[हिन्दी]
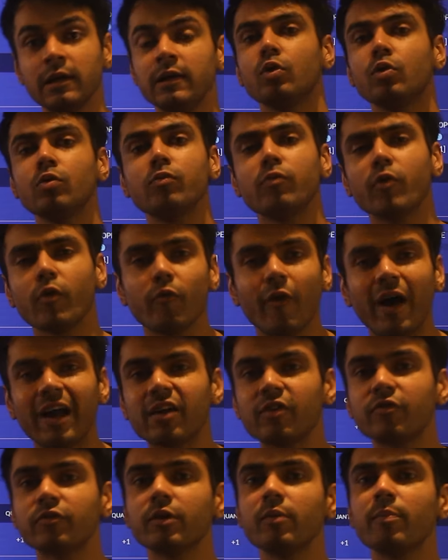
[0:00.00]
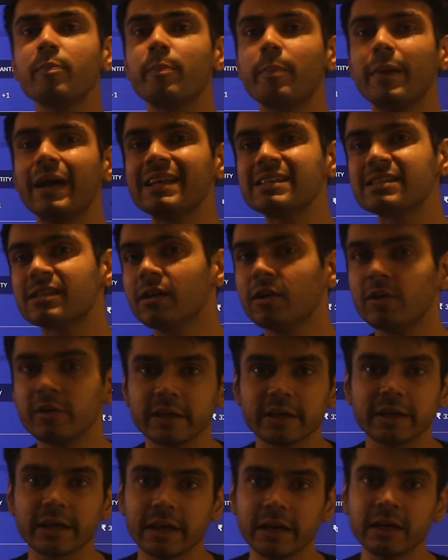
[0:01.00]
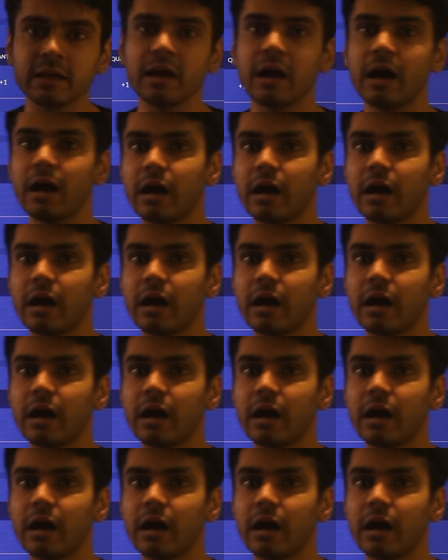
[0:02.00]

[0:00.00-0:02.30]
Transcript: तो वो वन ऑफ द बेस्ट लर्निंग है